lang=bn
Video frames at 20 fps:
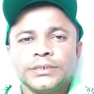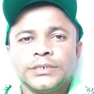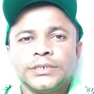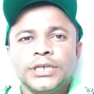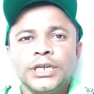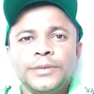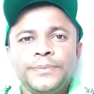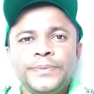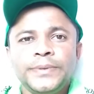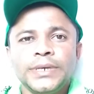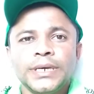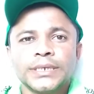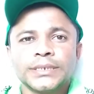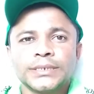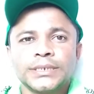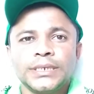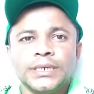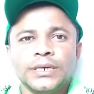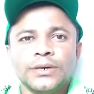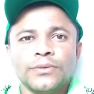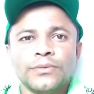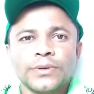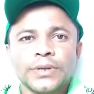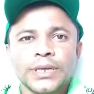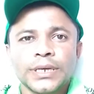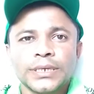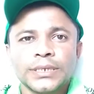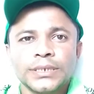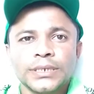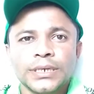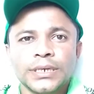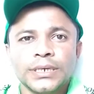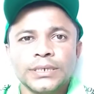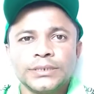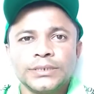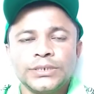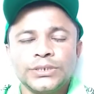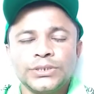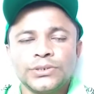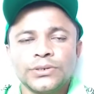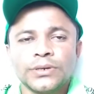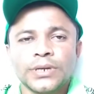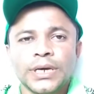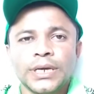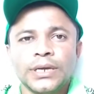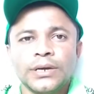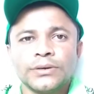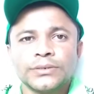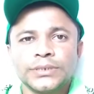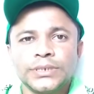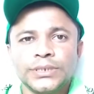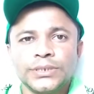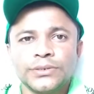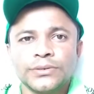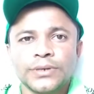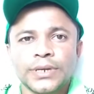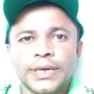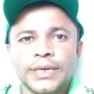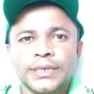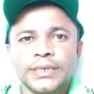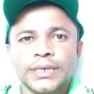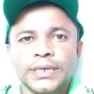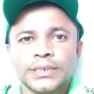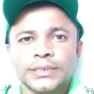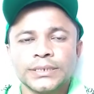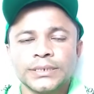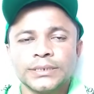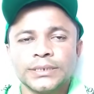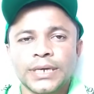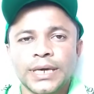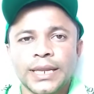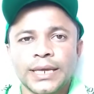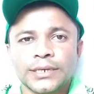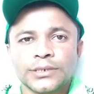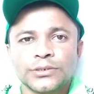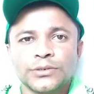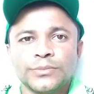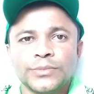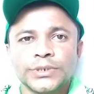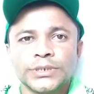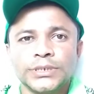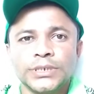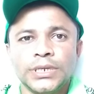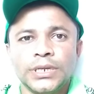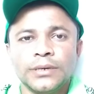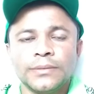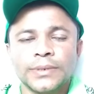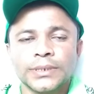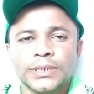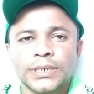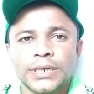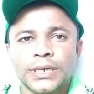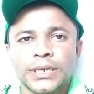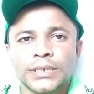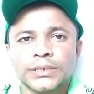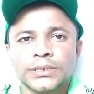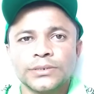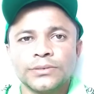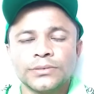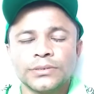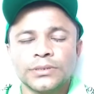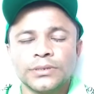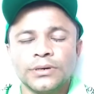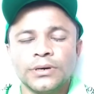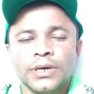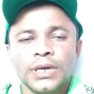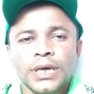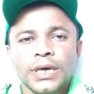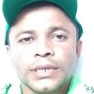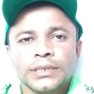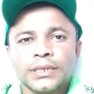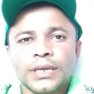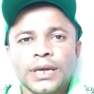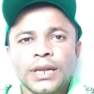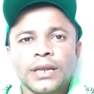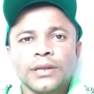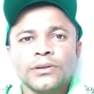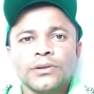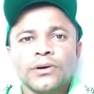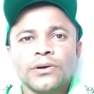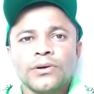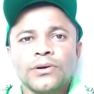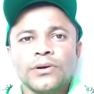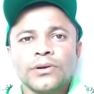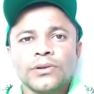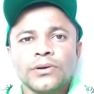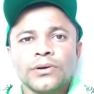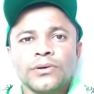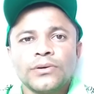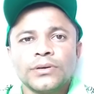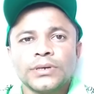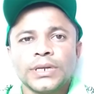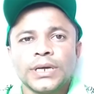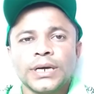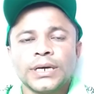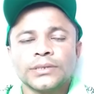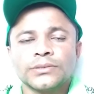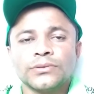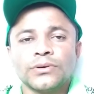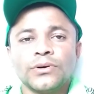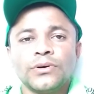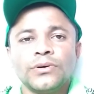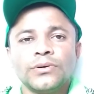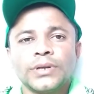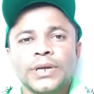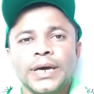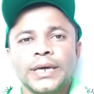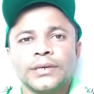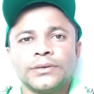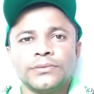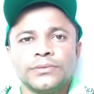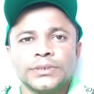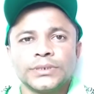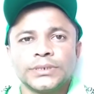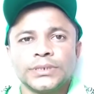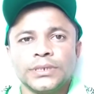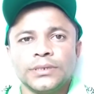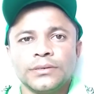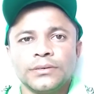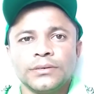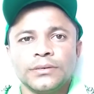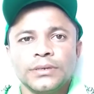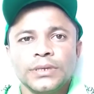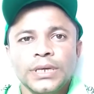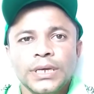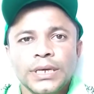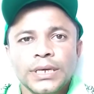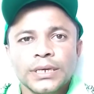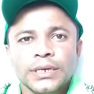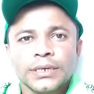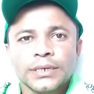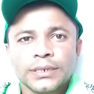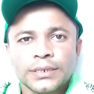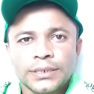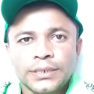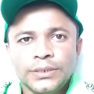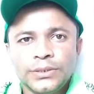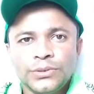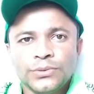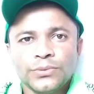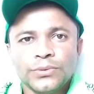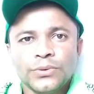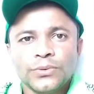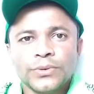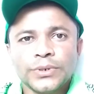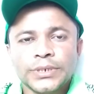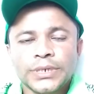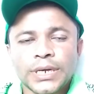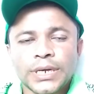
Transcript: শিল্পী আছে অনেক চিত্রনায়ক চিত্রনায়িকা আছেন যারা একসময় সিনেমাতে কাজ করত তারা লক্ষ লক্ষ টাকা তখন আয় করেছিল কিন্তু ওই